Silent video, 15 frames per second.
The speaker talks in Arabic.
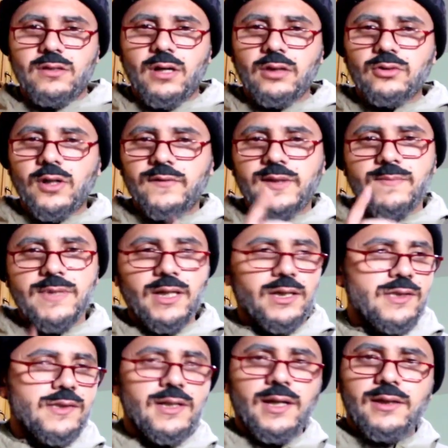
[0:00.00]
هتقف تمسك لي
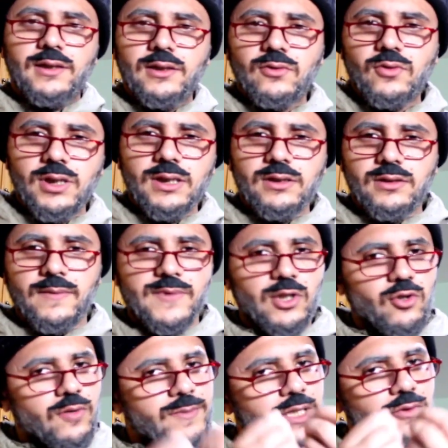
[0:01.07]
السلكتين دولت
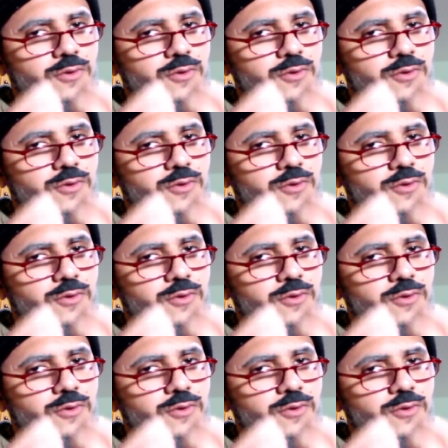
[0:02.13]
تمسكهم لي